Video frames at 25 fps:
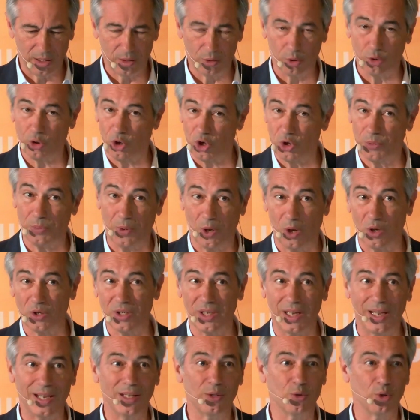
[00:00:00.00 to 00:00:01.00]
de transparence
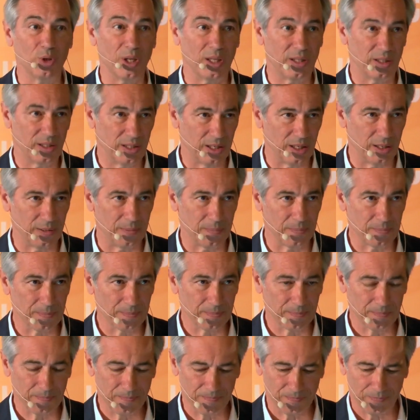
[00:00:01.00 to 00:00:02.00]
et d'honnêteté.
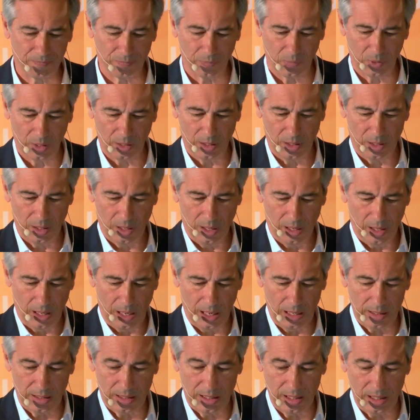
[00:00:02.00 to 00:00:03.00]

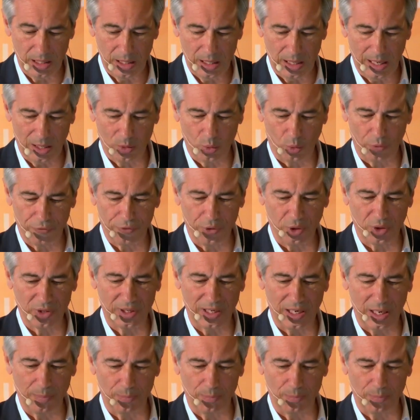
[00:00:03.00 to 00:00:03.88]
Ainsi, la confiance et les